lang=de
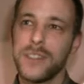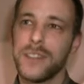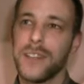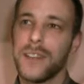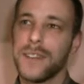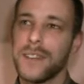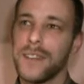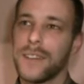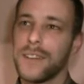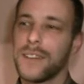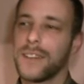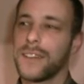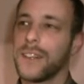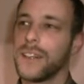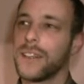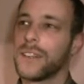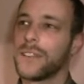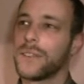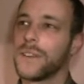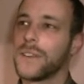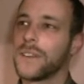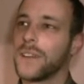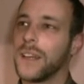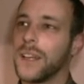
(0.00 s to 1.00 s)
nicht, das ist
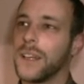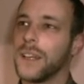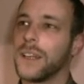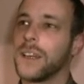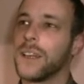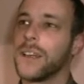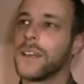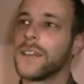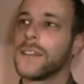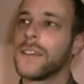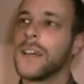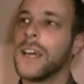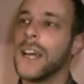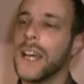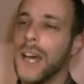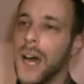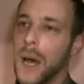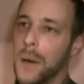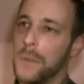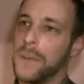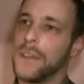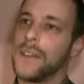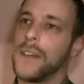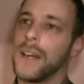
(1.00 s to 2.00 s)
sicherlich was anderes,
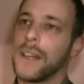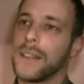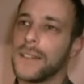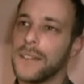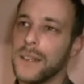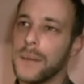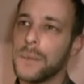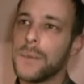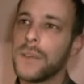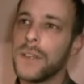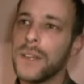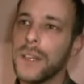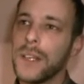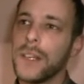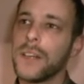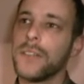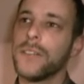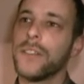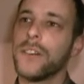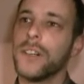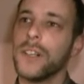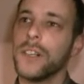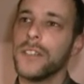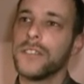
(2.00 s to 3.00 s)
aber sie akzeptieren
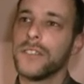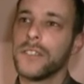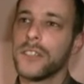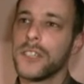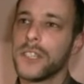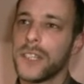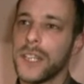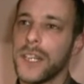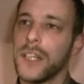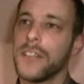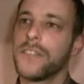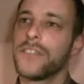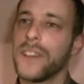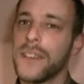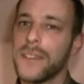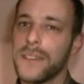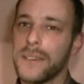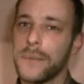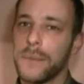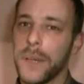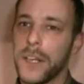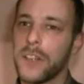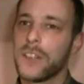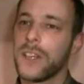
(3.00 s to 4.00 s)
den Wolf und stellen
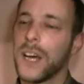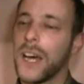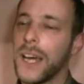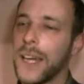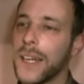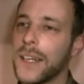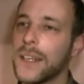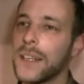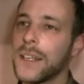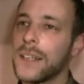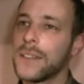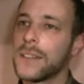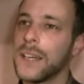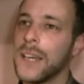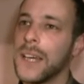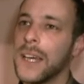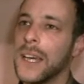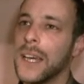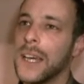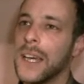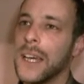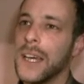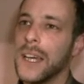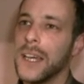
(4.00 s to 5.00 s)
fest, Mensch, eigentlich
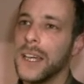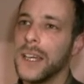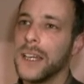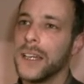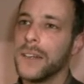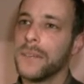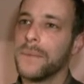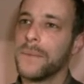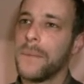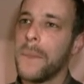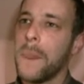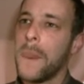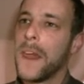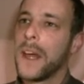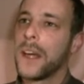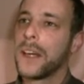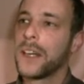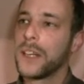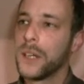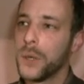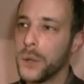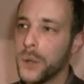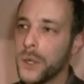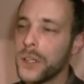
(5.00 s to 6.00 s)
ähm,
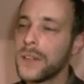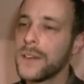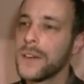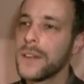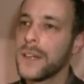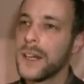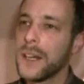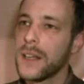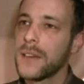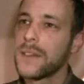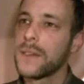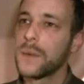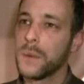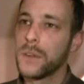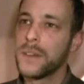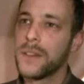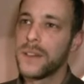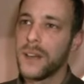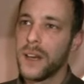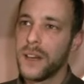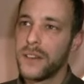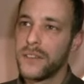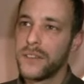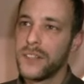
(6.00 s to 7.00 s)
gehört er ja zu
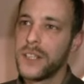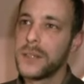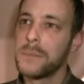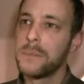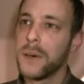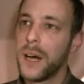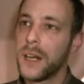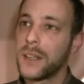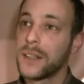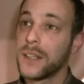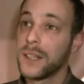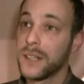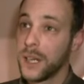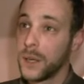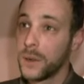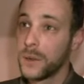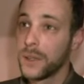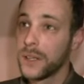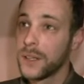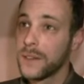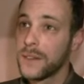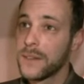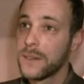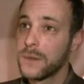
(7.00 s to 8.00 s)
unserer Wildbahn
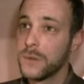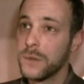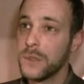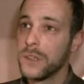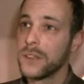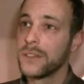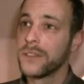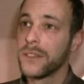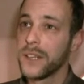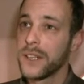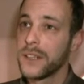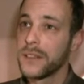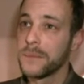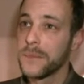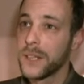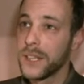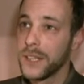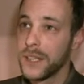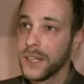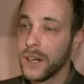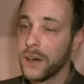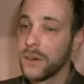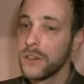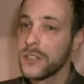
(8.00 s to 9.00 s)
genau dazu. Und wenn ich
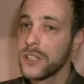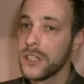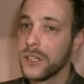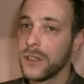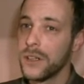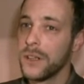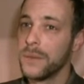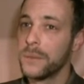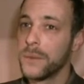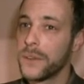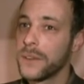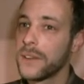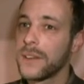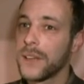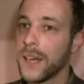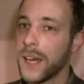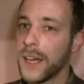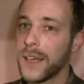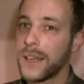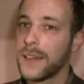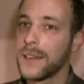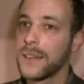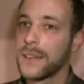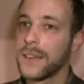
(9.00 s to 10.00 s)
genau schaue, muss ich
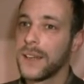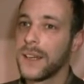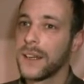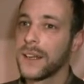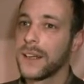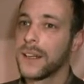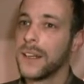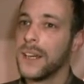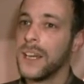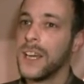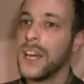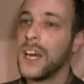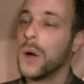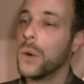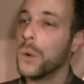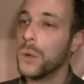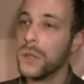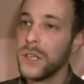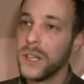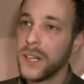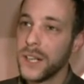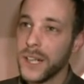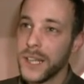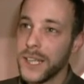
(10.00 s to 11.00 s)
eigentlich sagen,
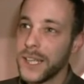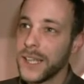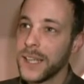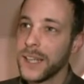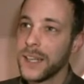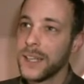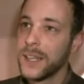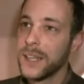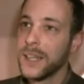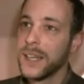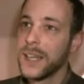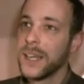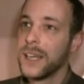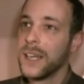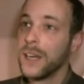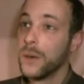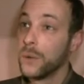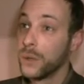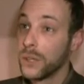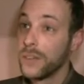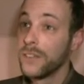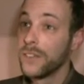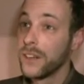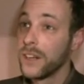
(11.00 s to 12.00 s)
ohne Rehe
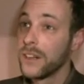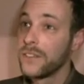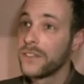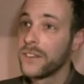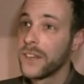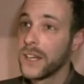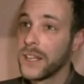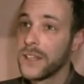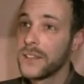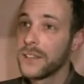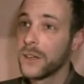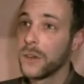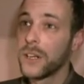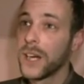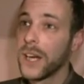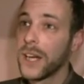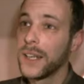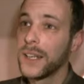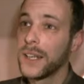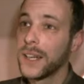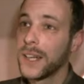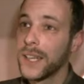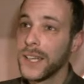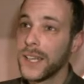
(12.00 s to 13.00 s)
ohne Wölfe hätte ich auch
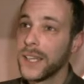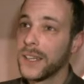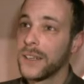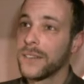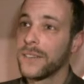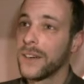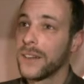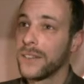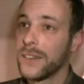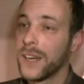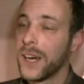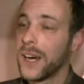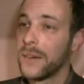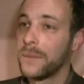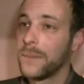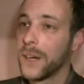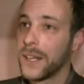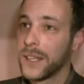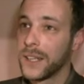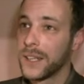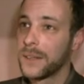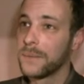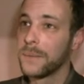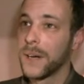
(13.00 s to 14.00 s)
keine Rehe, weil wir
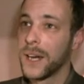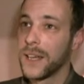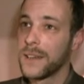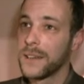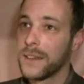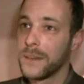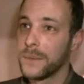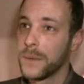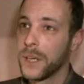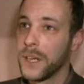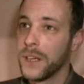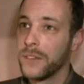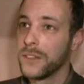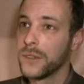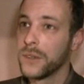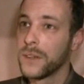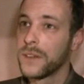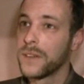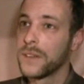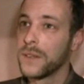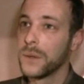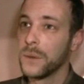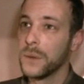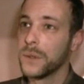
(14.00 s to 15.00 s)
haben eine gemeinsame
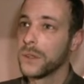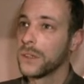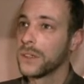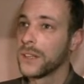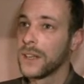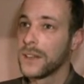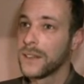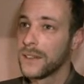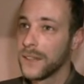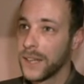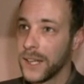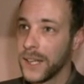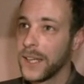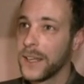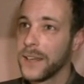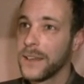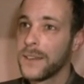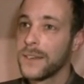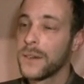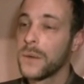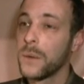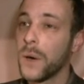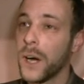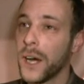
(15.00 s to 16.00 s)
Evolution und das Reh
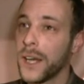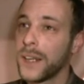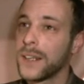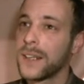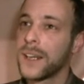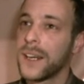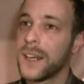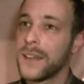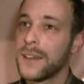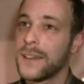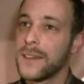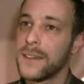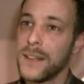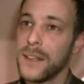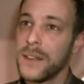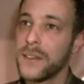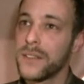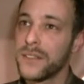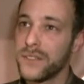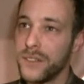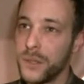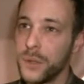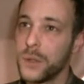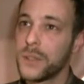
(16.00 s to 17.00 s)
ist so ein
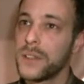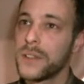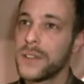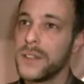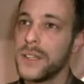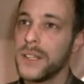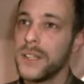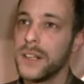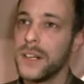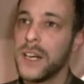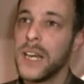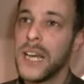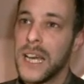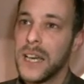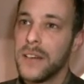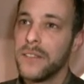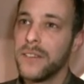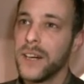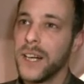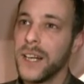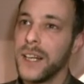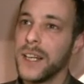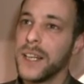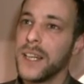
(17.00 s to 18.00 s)
graziles Fluchttier,
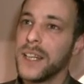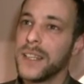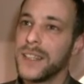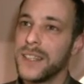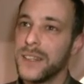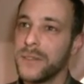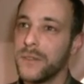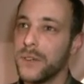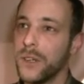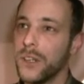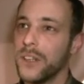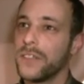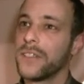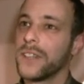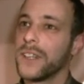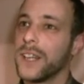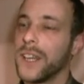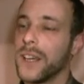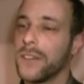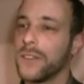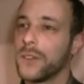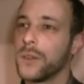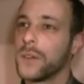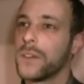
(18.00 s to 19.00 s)
weil der Wolf in
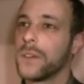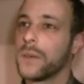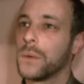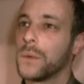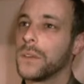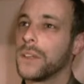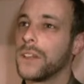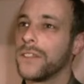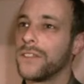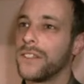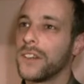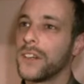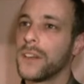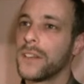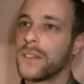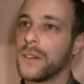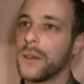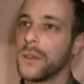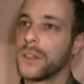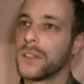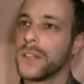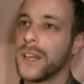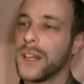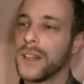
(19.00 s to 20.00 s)
der Evolution dafür
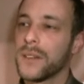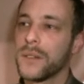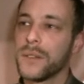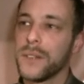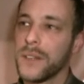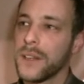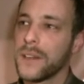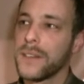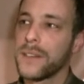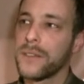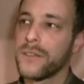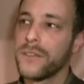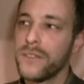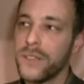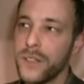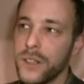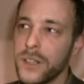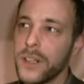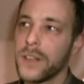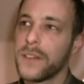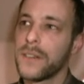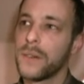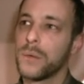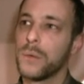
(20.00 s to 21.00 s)
gesorgt hat und das
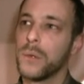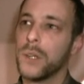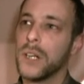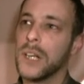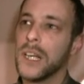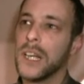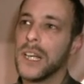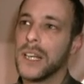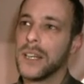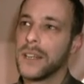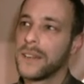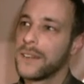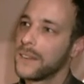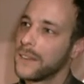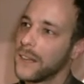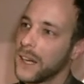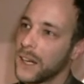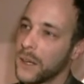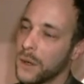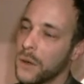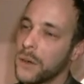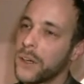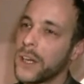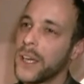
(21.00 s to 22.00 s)
führt dazu, dass sie
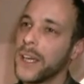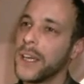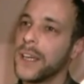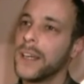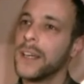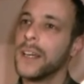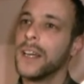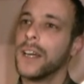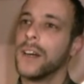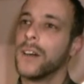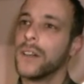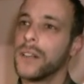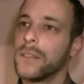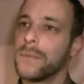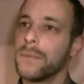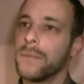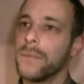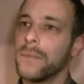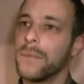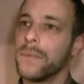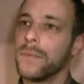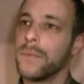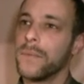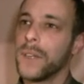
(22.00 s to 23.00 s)
sagen, okay, und
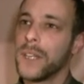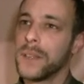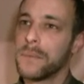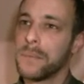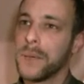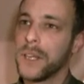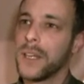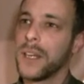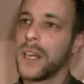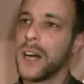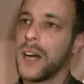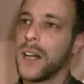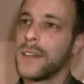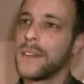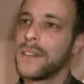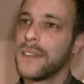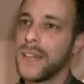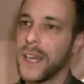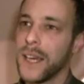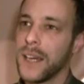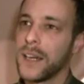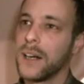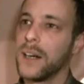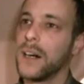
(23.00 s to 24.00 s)
ich bin ja
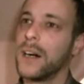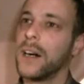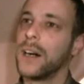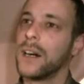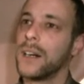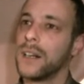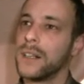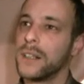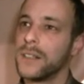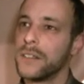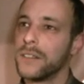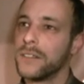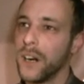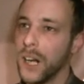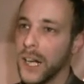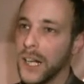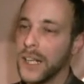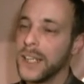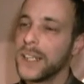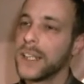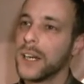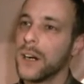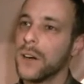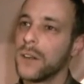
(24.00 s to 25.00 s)
als Jäger vor
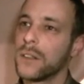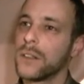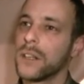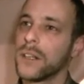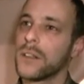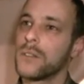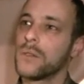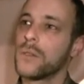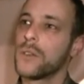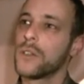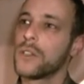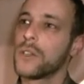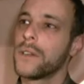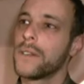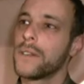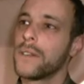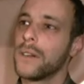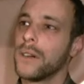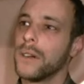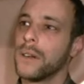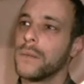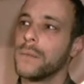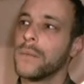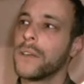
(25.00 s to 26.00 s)
allen Dingen auch
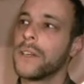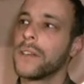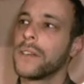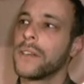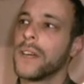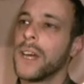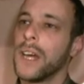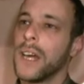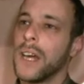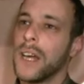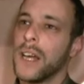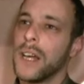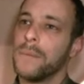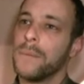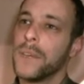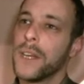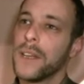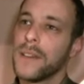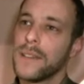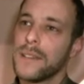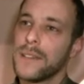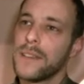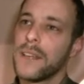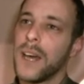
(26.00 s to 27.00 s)
Naturschützer und mich,
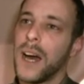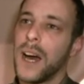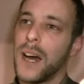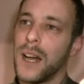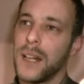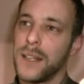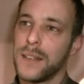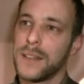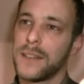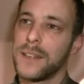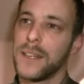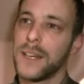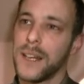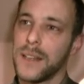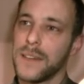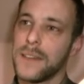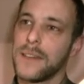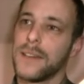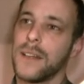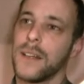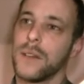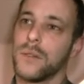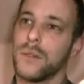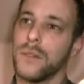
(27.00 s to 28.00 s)
mir ist der Halt der
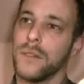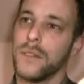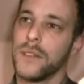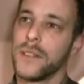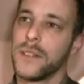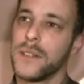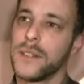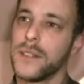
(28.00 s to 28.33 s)
ganzen Natur